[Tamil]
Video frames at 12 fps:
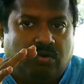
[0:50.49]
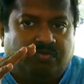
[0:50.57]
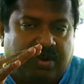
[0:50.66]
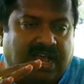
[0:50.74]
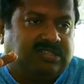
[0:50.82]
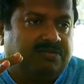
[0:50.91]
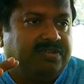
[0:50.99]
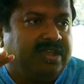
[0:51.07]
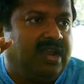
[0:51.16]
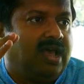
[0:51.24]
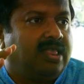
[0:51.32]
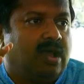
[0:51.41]
ஒரு
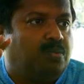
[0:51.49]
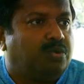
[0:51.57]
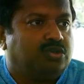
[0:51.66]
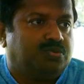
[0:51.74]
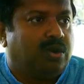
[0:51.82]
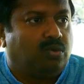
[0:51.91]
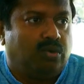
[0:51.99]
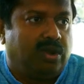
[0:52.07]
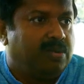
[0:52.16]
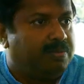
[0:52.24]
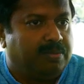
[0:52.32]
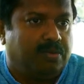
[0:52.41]
ஃபிலாசபிக்கலாக அதை அப்ரோச்
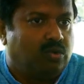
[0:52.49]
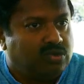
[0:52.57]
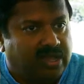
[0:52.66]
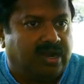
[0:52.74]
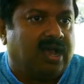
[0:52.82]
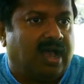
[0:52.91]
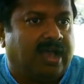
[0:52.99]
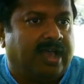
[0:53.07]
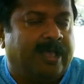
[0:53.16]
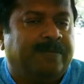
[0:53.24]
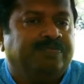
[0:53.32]
பண்ணக்கூடிய பீப்புள் கொஞ்சம் இருக்காங்க